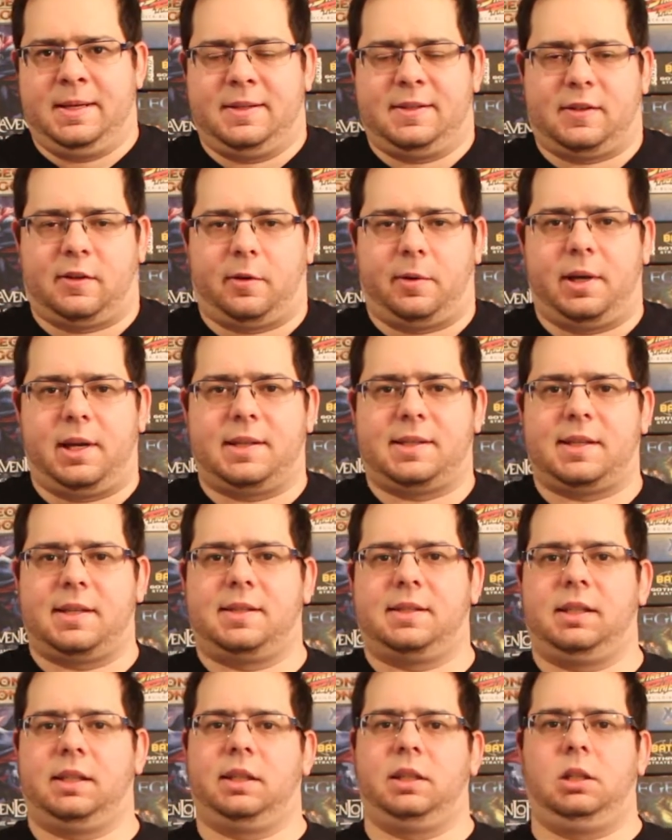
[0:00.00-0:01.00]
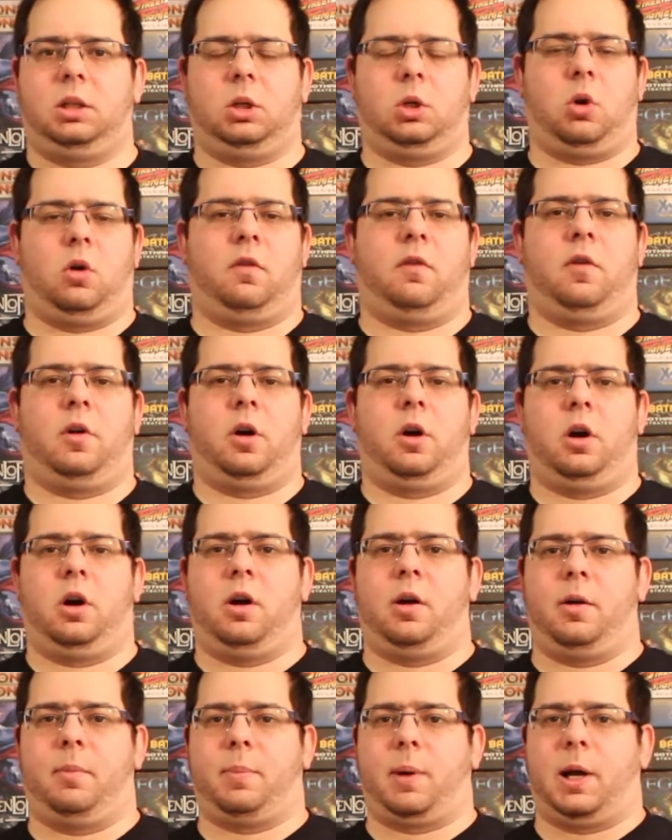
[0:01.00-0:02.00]
C'est vraiment dans cette série-là qu'on va
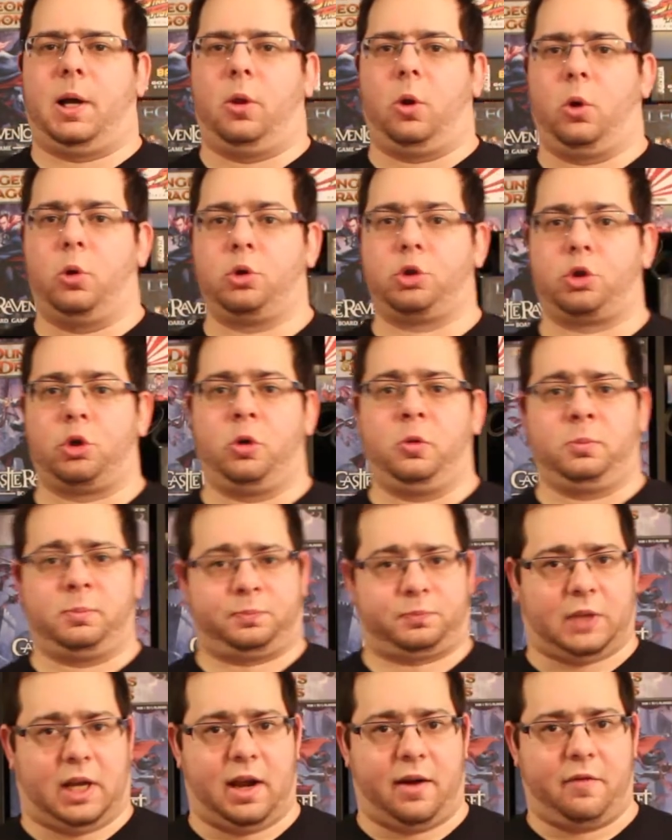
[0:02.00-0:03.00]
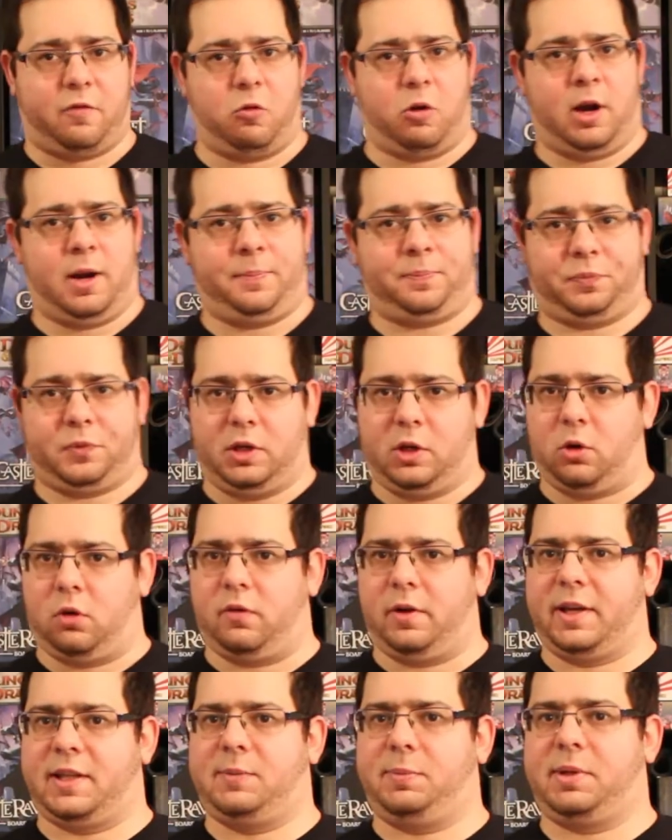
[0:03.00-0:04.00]
euh, prendre un jeu à la fois et qu'on
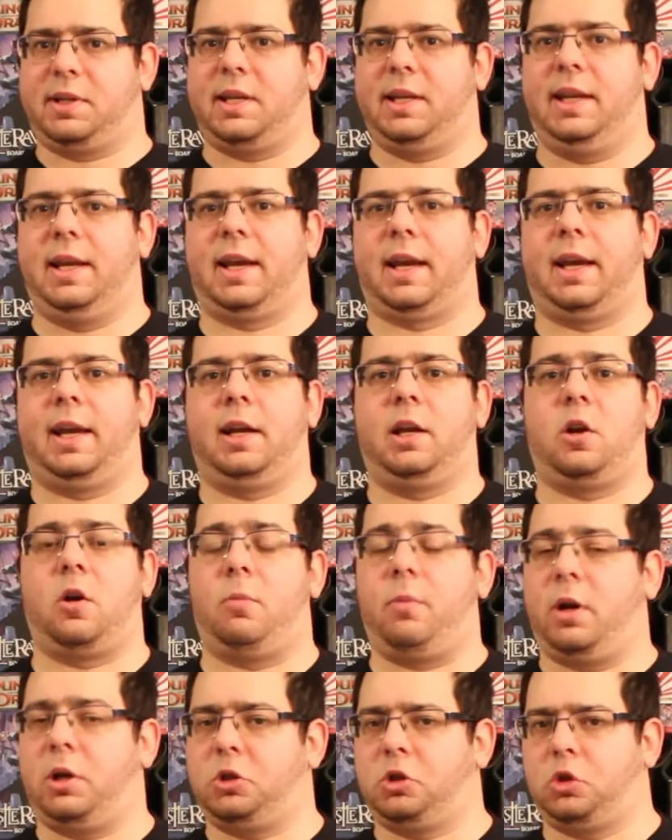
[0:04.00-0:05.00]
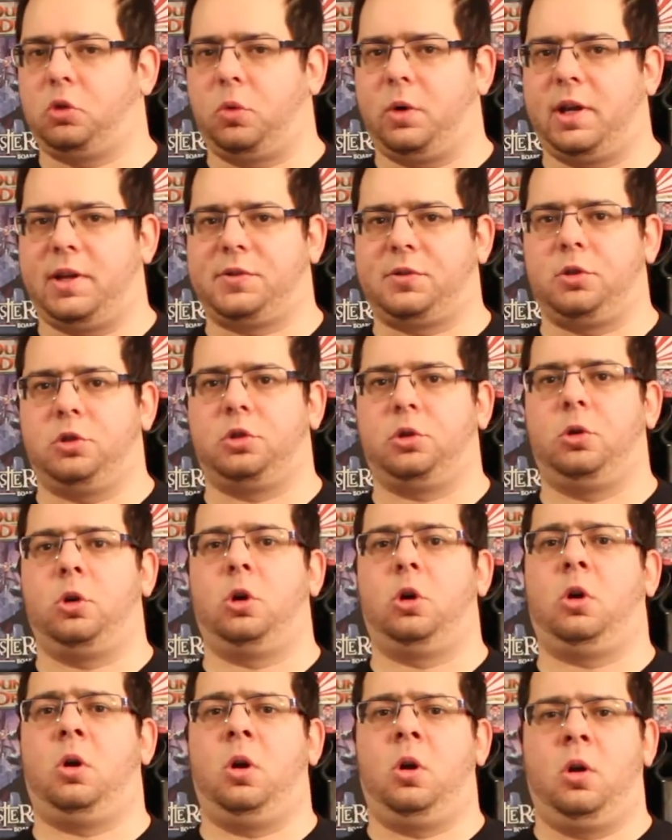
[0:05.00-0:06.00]
va expliquer les règles, comment jouer à ce
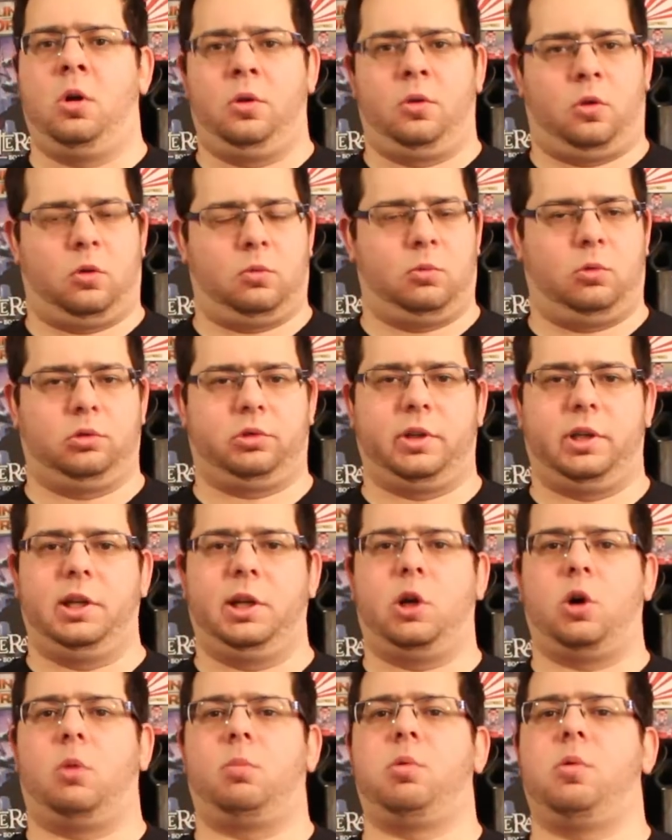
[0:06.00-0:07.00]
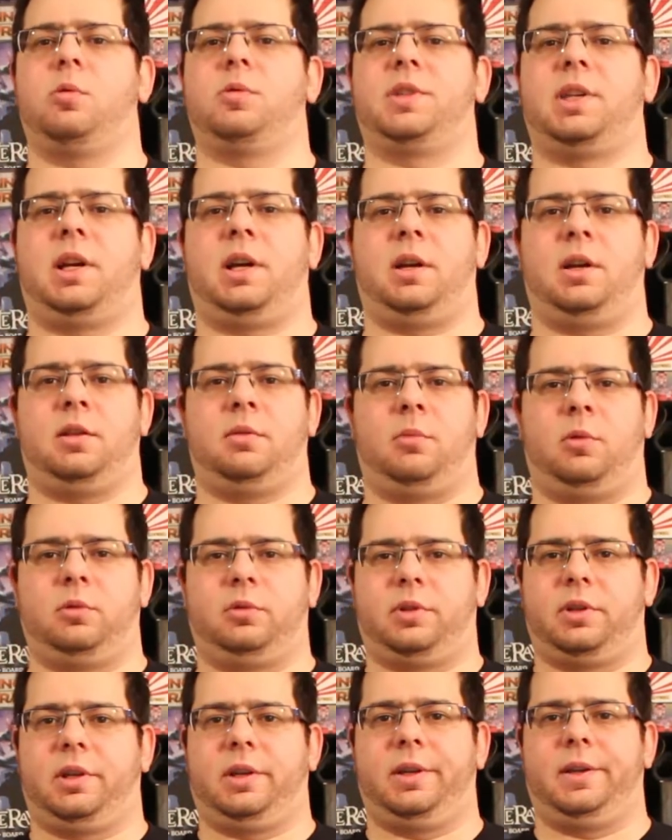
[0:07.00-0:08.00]
jeu-là. Donc, montrer les composantes,
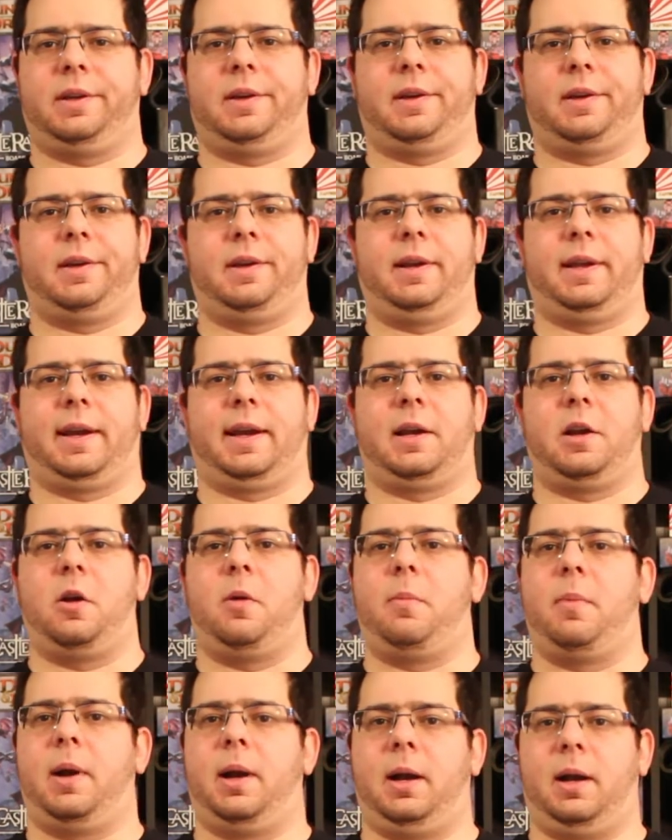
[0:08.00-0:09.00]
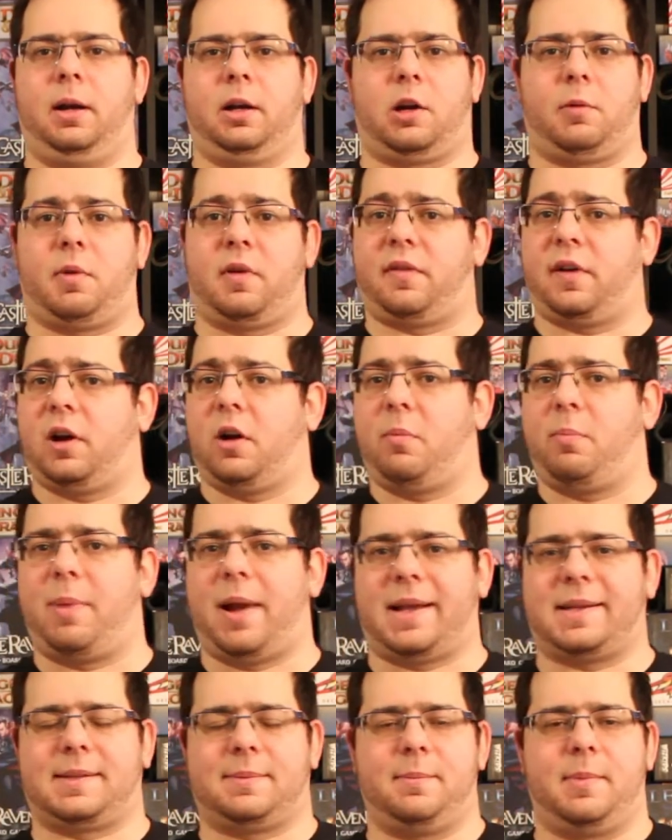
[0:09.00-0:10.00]
montrer euh, les règlements, comment faire le
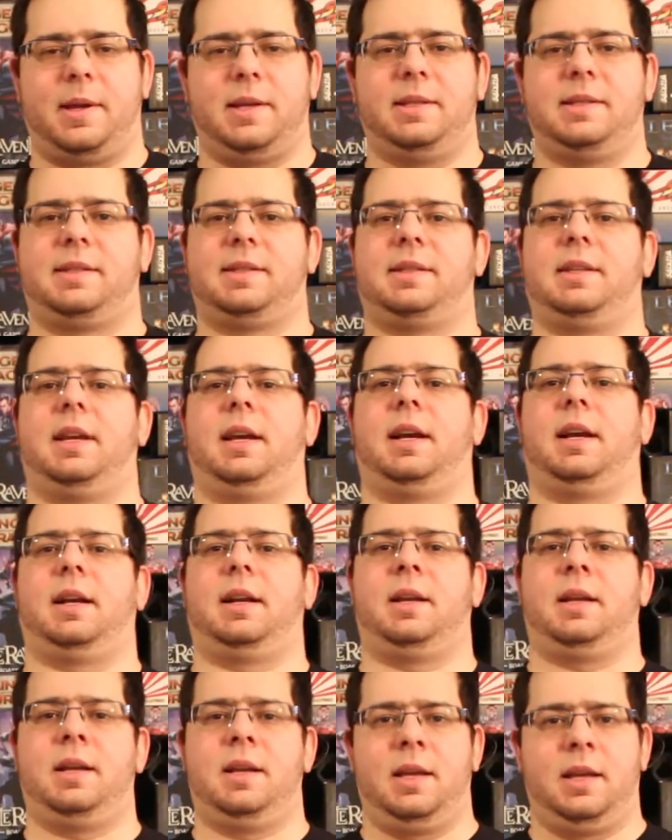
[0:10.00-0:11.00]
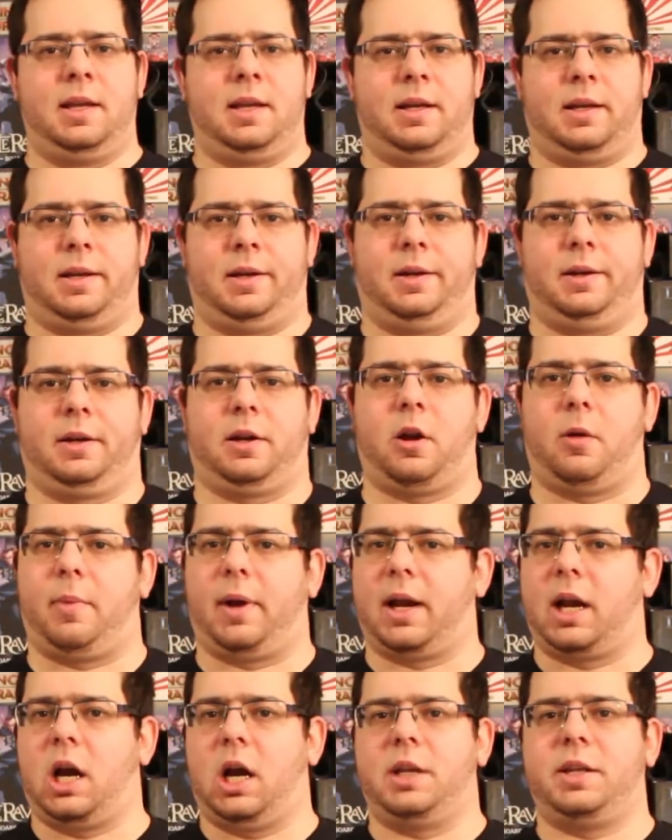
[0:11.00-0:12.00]
placement initial, euh,
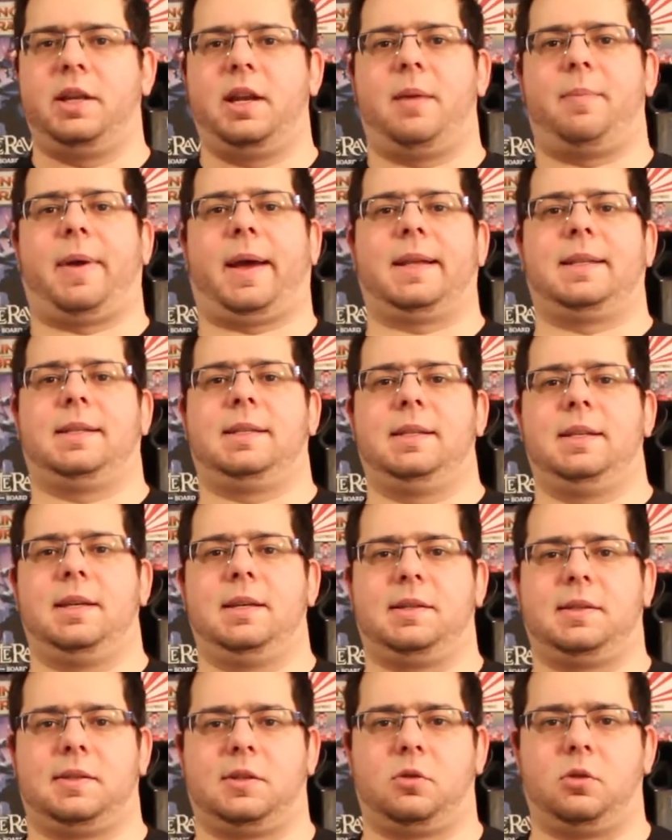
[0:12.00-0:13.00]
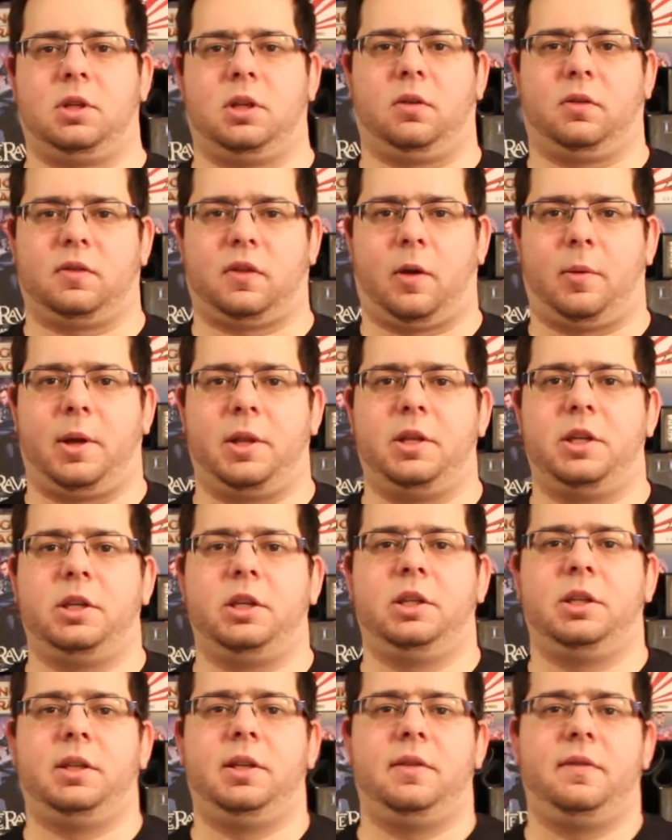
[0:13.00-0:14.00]
comment gagner la partie, et ainsi de suite. Donc, vraiment
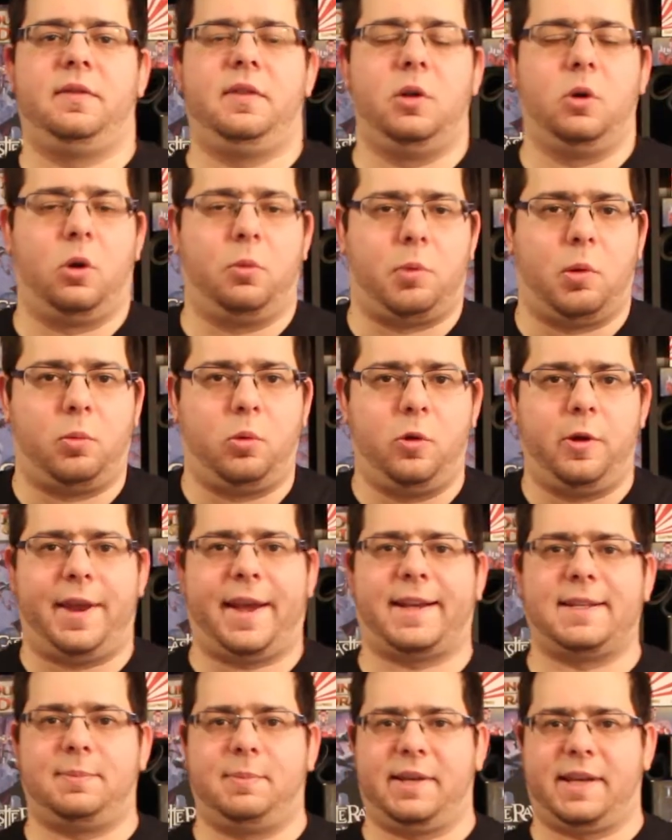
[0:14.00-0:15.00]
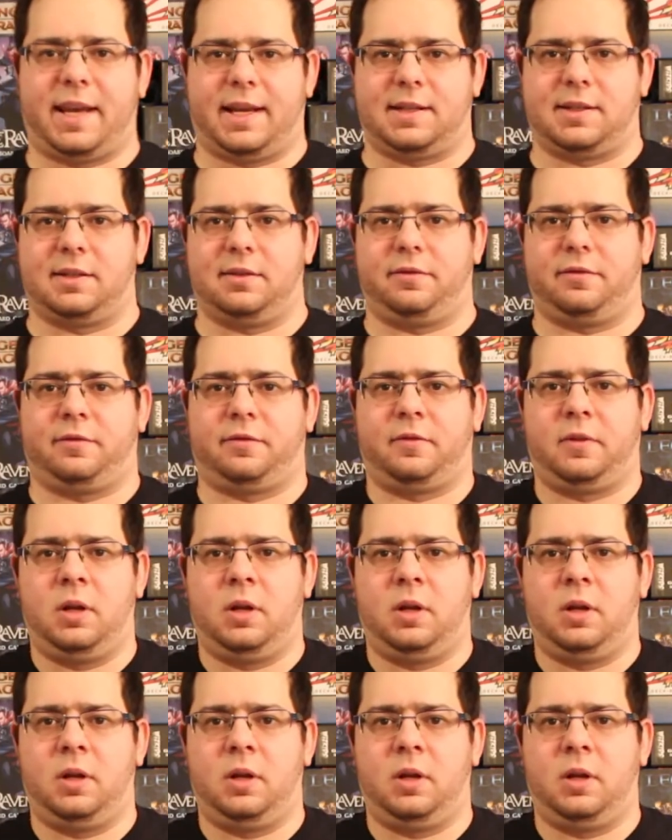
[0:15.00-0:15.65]
des, vidéos un peu plus explicatives.